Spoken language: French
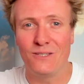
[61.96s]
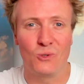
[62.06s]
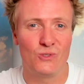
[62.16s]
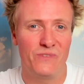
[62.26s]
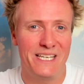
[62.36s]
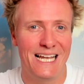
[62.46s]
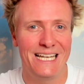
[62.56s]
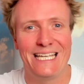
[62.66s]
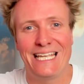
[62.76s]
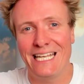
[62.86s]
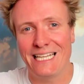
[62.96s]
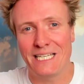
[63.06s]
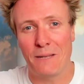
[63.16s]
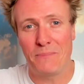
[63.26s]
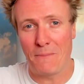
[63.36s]
donc je vais y aller
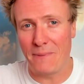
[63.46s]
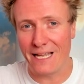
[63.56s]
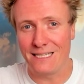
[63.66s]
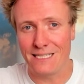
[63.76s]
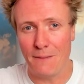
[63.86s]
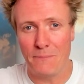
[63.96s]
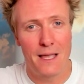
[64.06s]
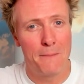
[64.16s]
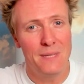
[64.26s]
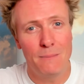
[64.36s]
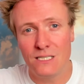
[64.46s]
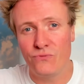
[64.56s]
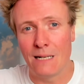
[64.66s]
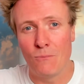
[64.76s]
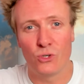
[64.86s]
étape par étape, même si
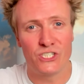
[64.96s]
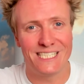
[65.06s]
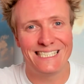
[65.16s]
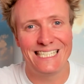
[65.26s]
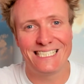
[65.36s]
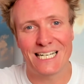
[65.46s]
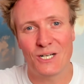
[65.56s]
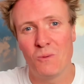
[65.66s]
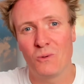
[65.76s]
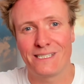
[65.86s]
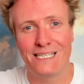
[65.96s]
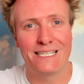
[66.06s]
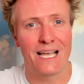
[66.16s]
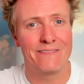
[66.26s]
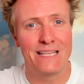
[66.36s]
finalement j'ai déjà commencé,
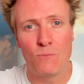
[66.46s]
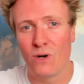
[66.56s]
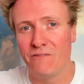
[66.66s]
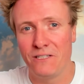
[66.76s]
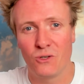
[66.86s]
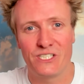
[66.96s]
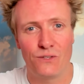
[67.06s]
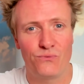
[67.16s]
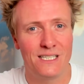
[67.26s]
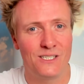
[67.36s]
car évidemment les vidéos que j'ai faites